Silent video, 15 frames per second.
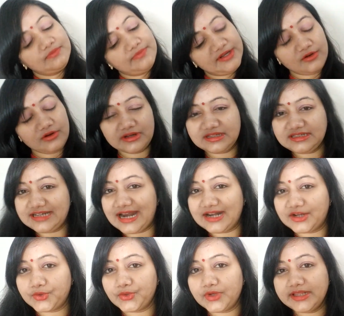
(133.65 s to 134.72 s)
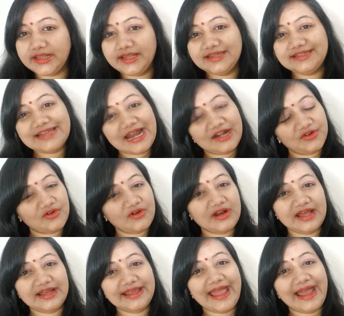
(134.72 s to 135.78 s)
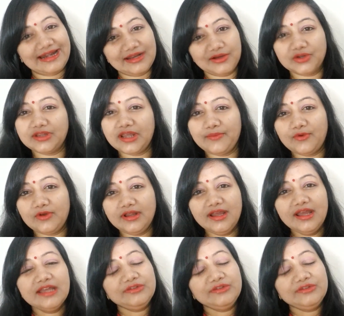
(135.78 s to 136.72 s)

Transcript: ভিডিওটা স্টার্ট করে দিই স্টার্ট করার আগে একটা কথাই বলি